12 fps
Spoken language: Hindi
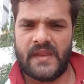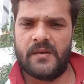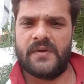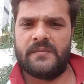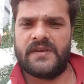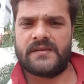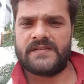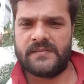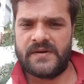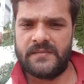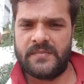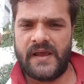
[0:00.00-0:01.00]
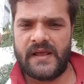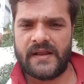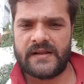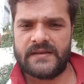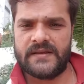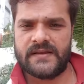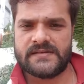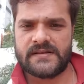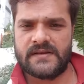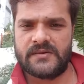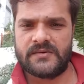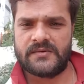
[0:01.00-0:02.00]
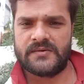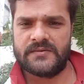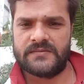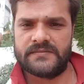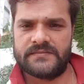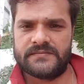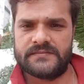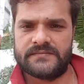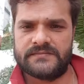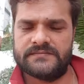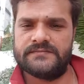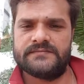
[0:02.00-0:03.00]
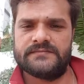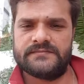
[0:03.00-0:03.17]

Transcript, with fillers: भी भैया से बड़ी प्यार आ गई है आजकल लोगों को हम्म?